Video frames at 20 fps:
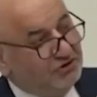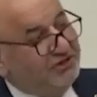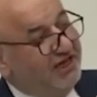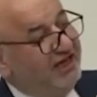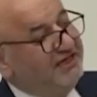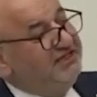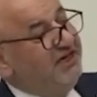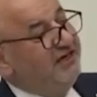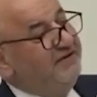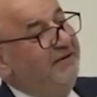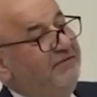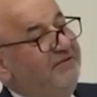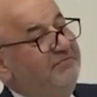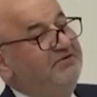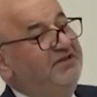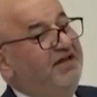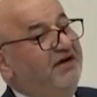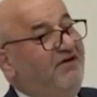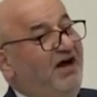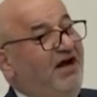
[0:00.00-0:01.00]
yüzlerce
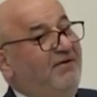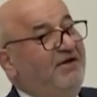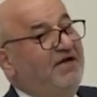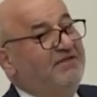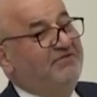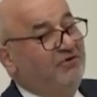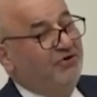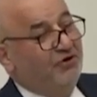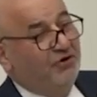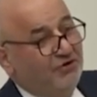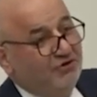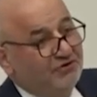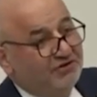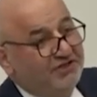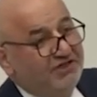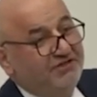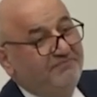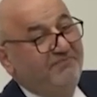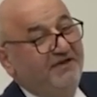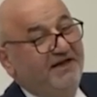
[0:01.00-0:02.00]
gemi bir devam ediyor.
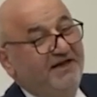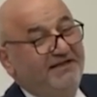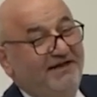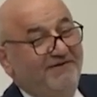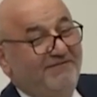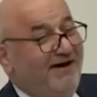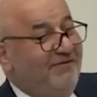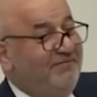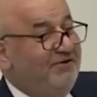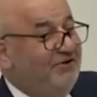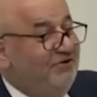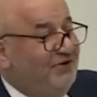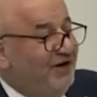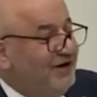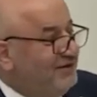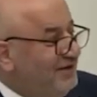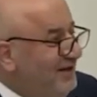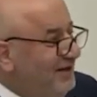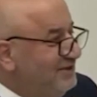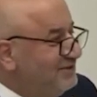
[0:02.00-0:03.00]
Gitmeye devam
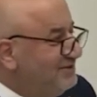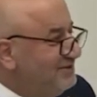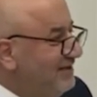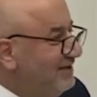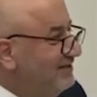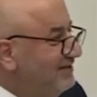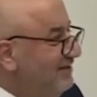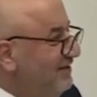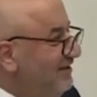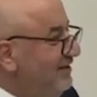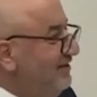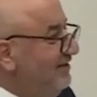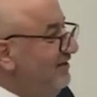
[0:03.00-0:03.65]
ediyor arkadaşlar.